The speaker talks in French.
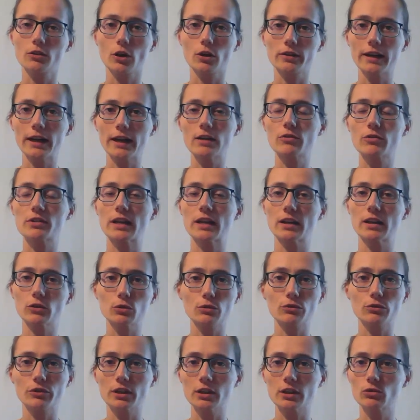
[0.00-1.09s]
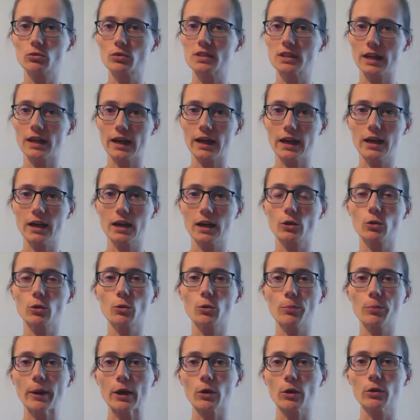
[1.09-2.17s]
dans lequel vous allez trouver toutes ces règles
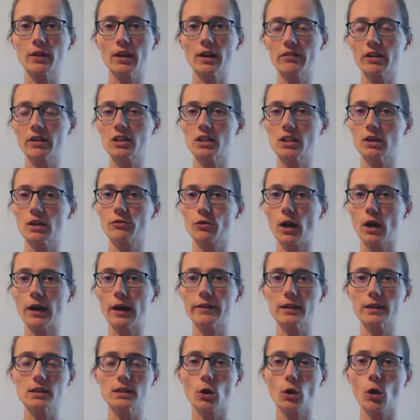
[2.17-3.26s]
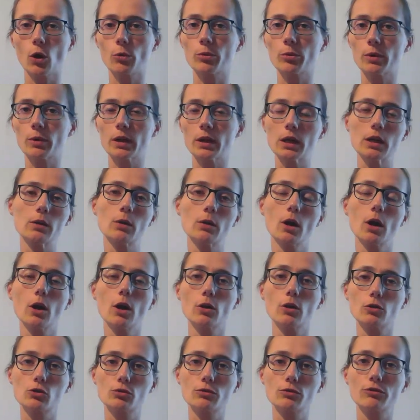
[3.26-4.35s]
une par une avec chaque fois un exemple et
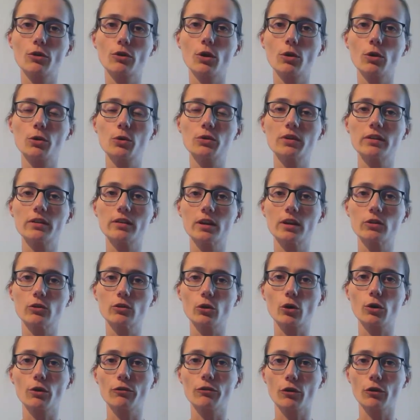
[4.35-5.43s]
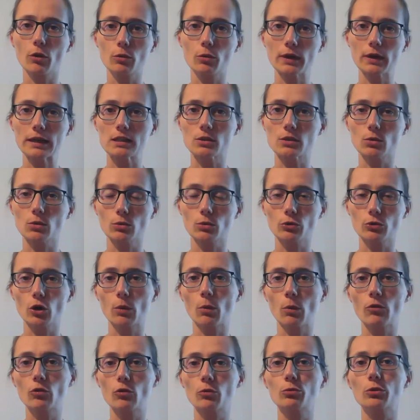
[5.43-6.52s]
souvent une idée de reformulation de
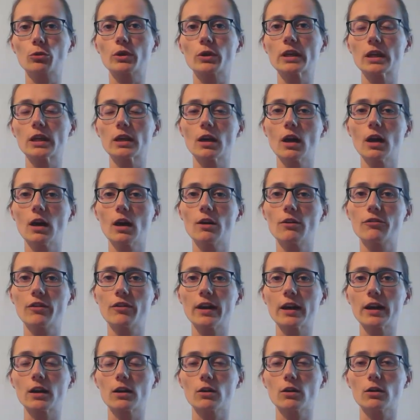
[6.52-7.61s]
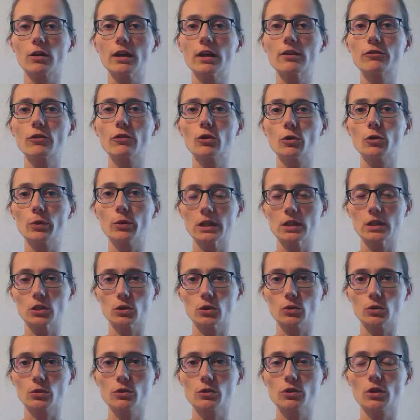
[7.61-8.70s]
comment vous pourriez faire euh, évoluer les
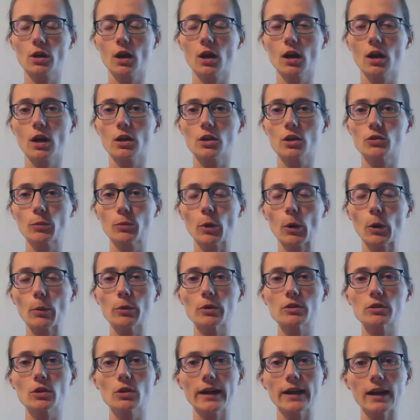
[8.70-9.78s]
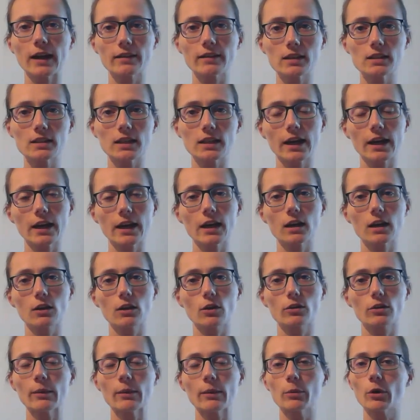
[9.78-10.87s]
choses. Je vous propose de regarder ces
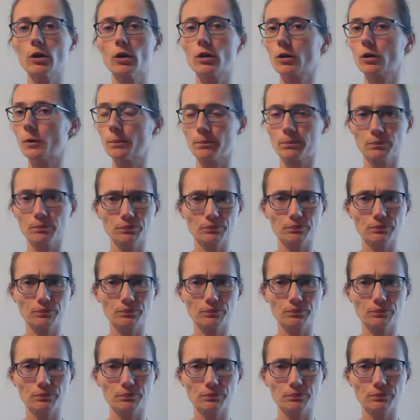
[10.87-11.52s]
règles d'abord